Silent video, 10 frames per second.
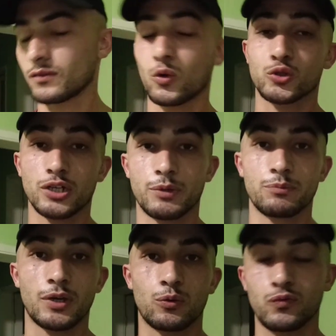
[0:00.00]

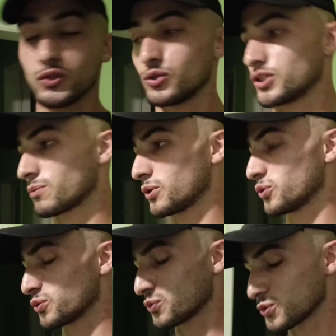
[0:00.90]
konuşamadım ya. Video çekmeyi de
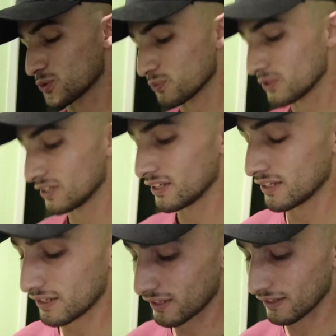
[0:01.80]
unutmuşum.
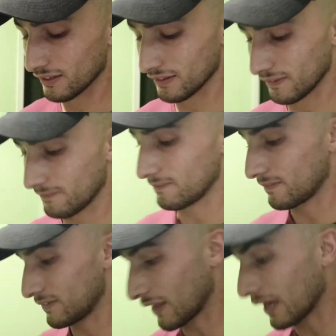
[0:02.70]
E,
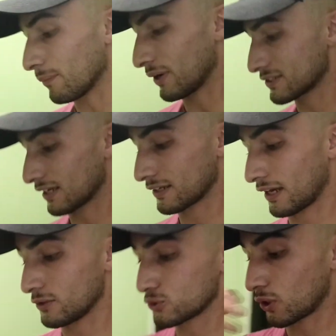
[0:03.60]
ne yaparsak
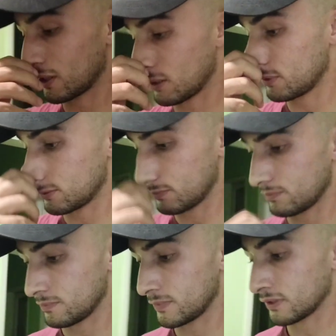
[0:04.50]
yani şu anda bizim
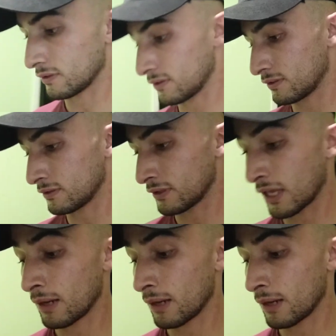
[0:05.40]
ne